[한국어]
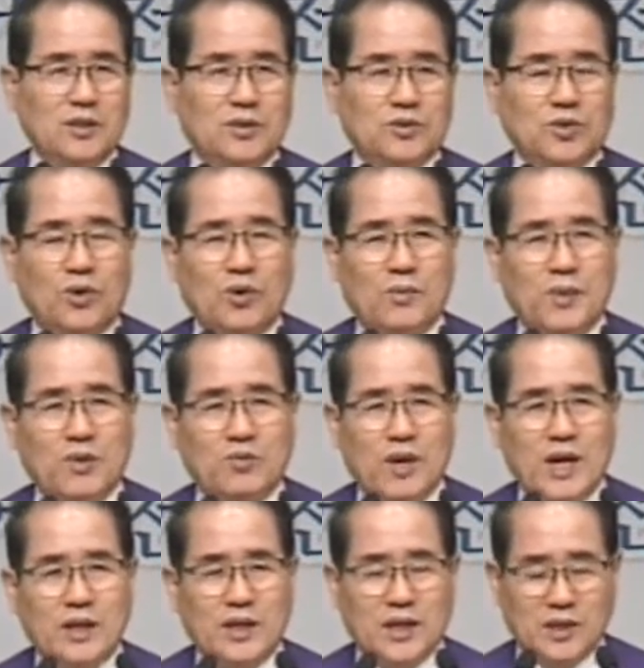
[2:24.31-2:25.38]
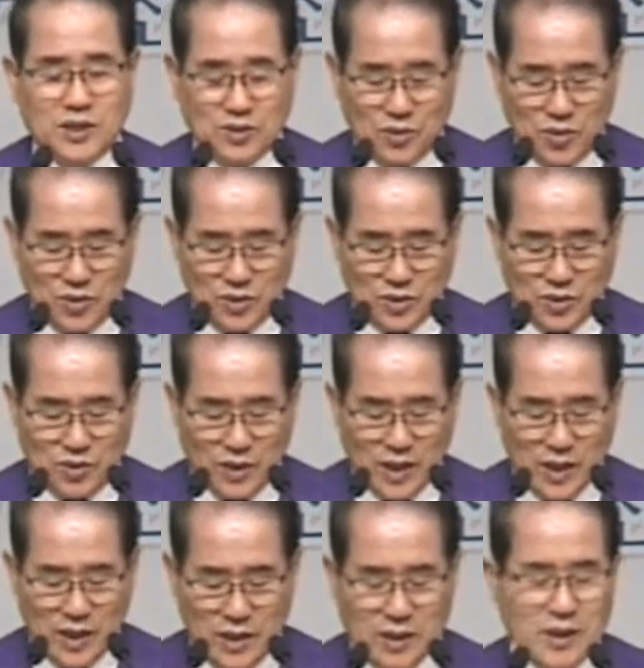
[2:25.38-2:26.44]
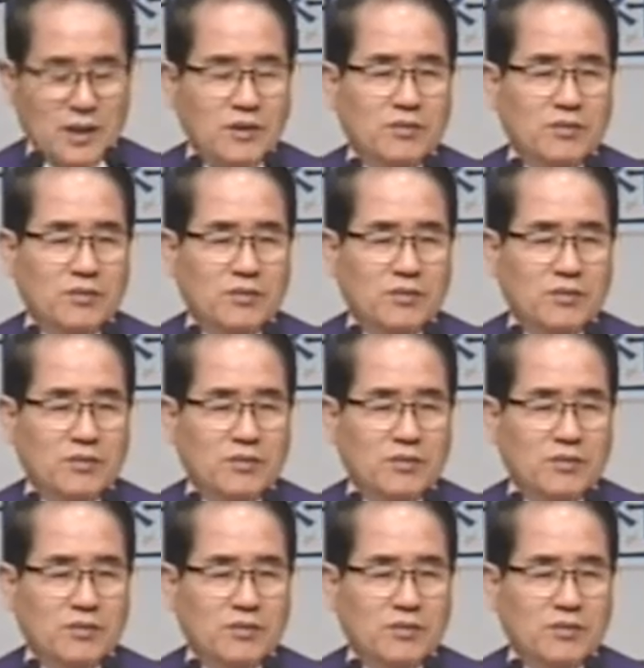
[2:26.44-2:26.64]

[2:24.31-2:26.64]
솔로몬 왕의 기도를 통해